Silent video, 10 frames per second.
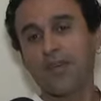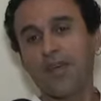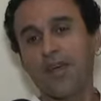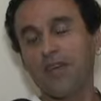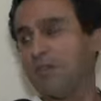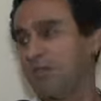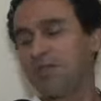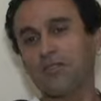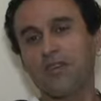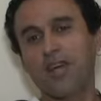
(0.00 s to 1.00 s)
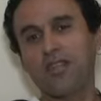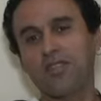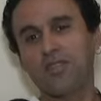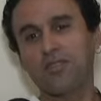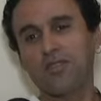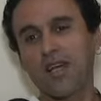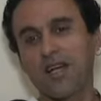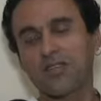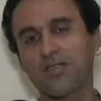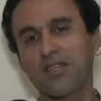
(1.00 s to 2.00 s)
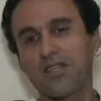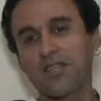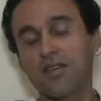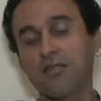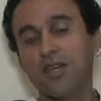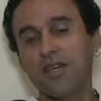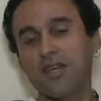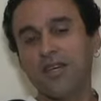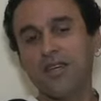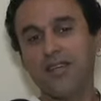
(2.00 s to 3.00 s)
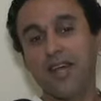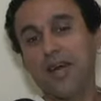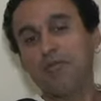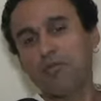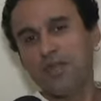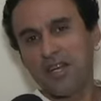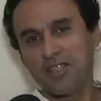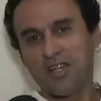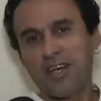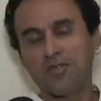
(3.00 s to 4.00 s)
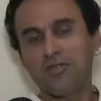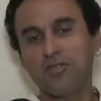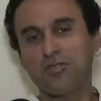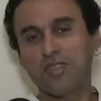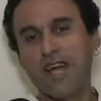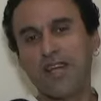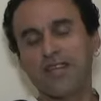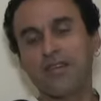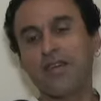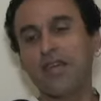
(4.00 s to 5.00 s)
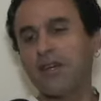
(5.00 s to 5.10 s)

é, irmão da Soraya, diretor da Casa do Artesão, e na época o Birajara, hoje Jara, né?